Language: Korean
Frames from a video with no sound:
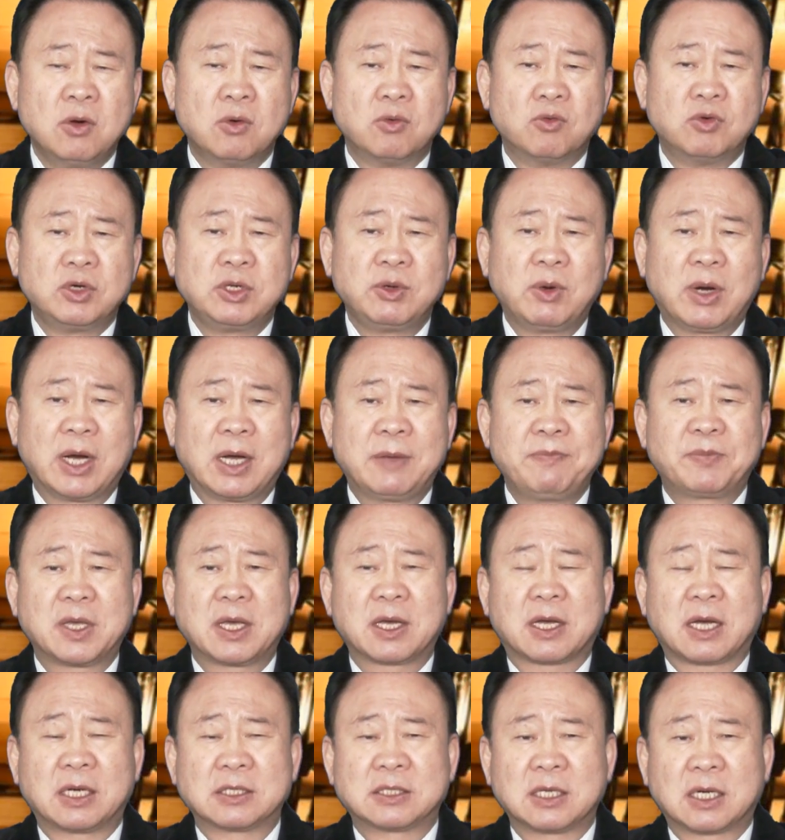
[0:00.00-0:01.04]
우리와
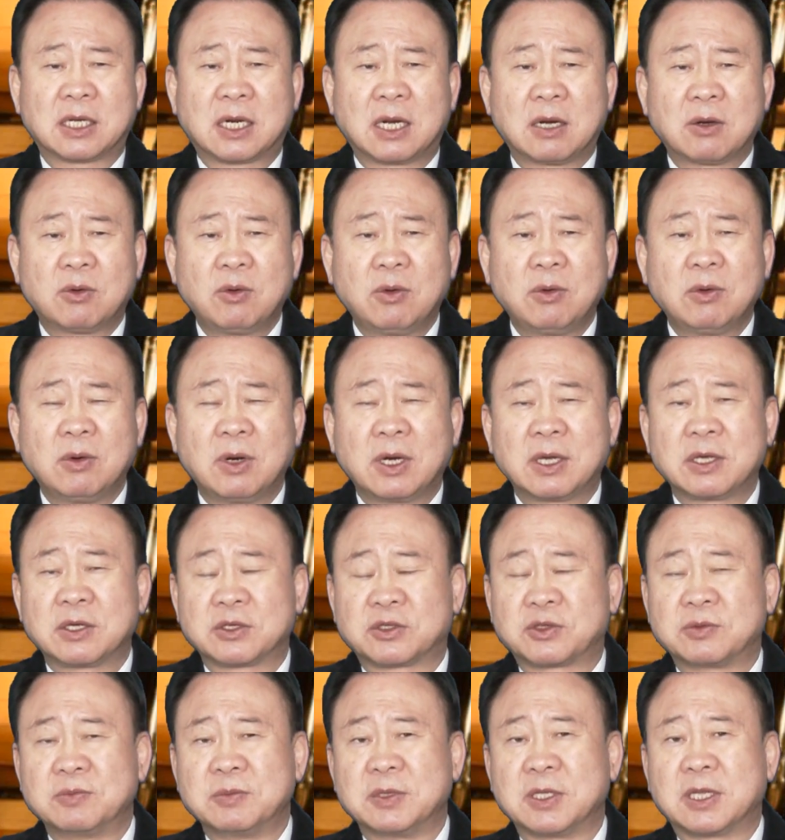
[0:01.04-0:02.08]
함께 가자라고
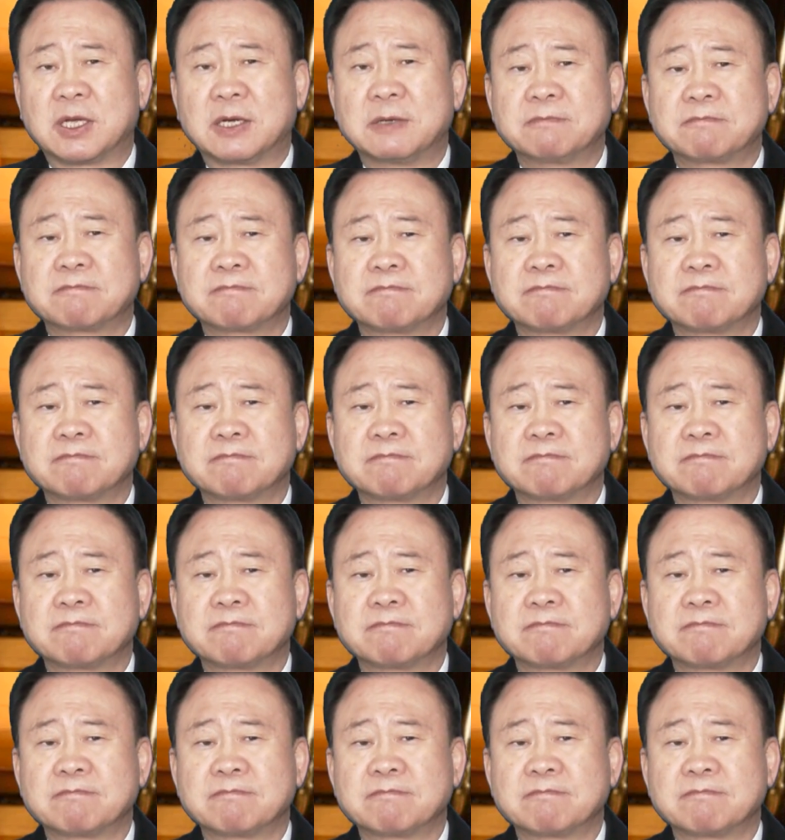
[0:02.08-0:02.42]
하였습니다.